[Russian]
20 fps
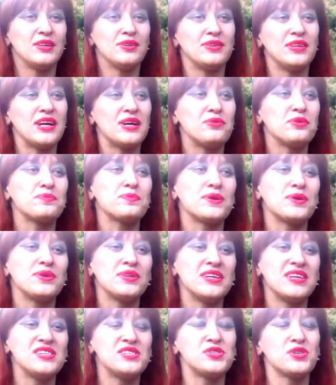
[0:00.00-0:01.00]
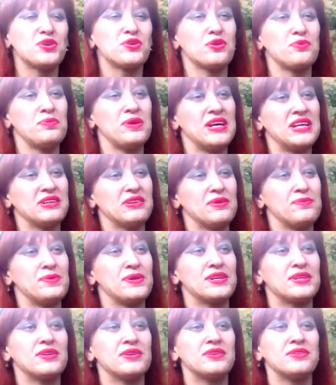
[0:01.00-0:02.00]
Ну так вот, природа еще, кроме этого,
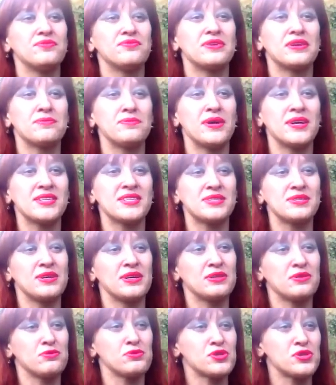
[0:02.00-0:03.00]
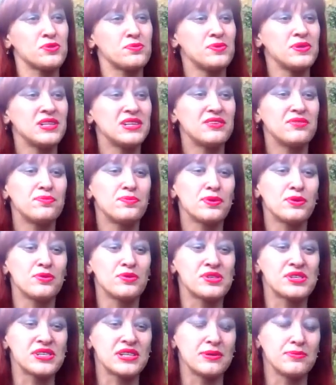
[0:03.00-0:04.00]
передает информацию о том, что было в
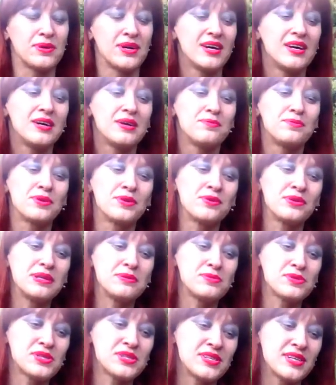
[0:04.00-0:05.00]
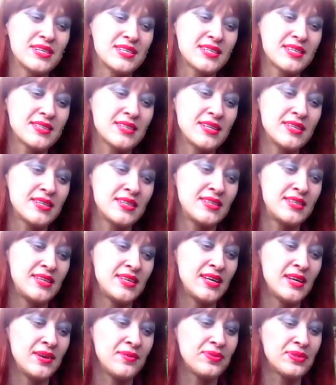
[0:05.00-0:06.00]
прошлом. Природа может рассказать,
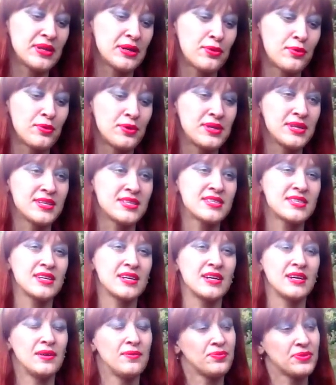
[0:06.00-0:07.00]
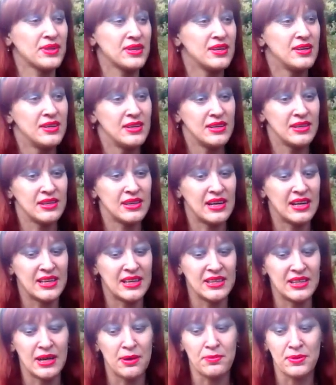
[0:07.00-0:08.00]
где находятся
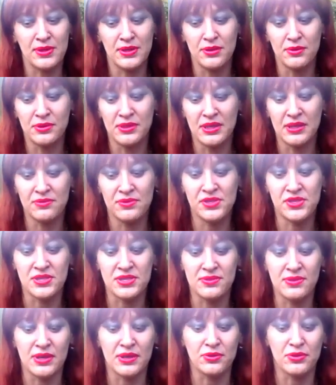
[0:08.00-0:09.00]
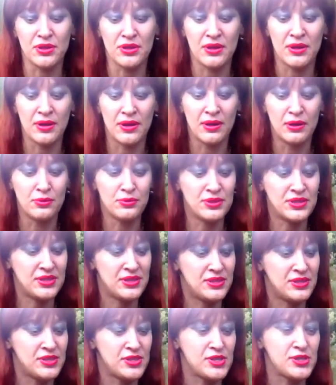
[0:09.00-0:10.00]
какие-то определенные вещества, которые люди
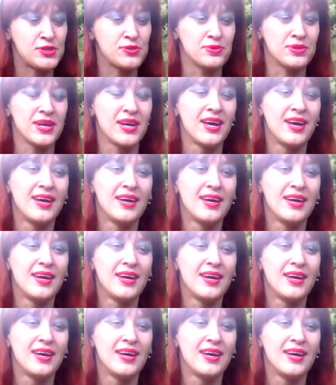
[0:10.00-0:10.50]
ищут.